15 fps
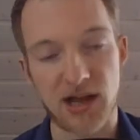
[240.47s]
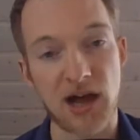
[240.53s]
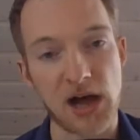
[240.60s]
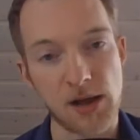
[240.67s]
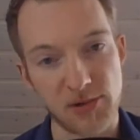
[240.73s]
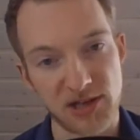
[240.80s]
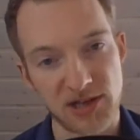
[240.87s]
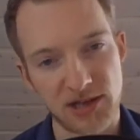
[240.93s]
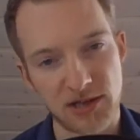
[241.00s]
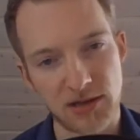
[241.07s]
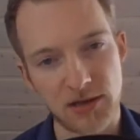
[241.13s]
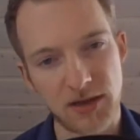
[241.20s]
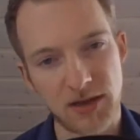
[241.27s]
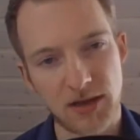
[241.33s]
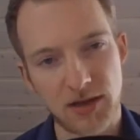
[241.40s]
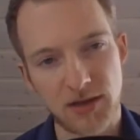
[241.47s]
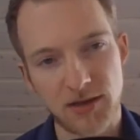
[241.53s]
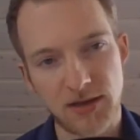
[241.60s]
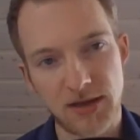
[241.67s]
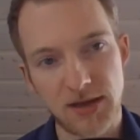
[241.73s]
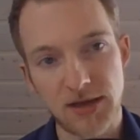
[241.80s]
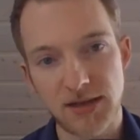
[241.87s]
aber
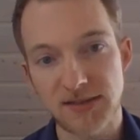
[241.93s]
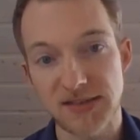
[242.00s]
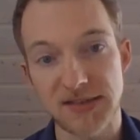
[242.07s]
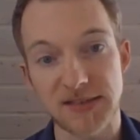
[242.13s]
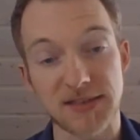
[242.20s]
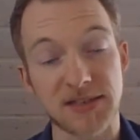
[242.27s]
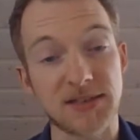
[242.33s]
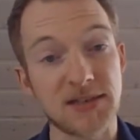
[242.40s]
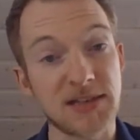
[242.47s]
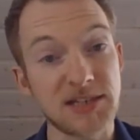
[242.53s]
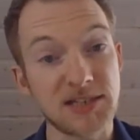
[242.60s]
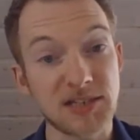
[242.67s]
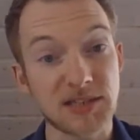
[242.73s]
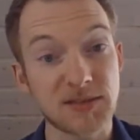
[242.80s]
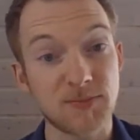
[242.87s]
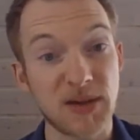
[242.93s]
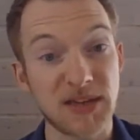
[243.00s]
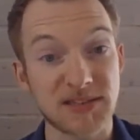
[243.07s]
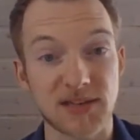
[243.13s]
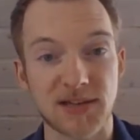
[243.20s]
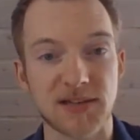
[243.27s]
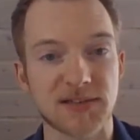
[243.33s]
sie sind nichts
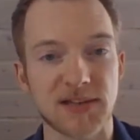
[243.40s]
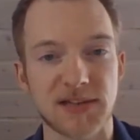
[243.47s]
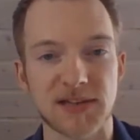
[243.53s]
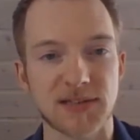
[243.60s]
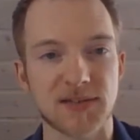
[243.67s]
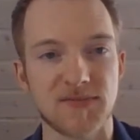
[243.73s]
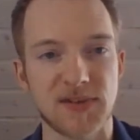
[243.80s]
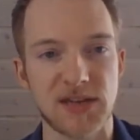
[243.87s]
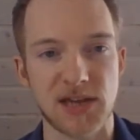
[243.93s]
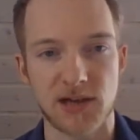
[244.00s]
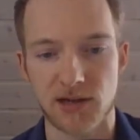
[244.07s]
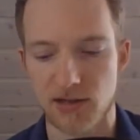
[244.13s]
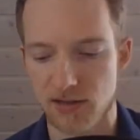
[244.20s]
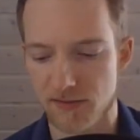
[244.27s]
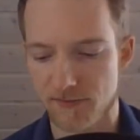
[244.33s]
Besseres als wir.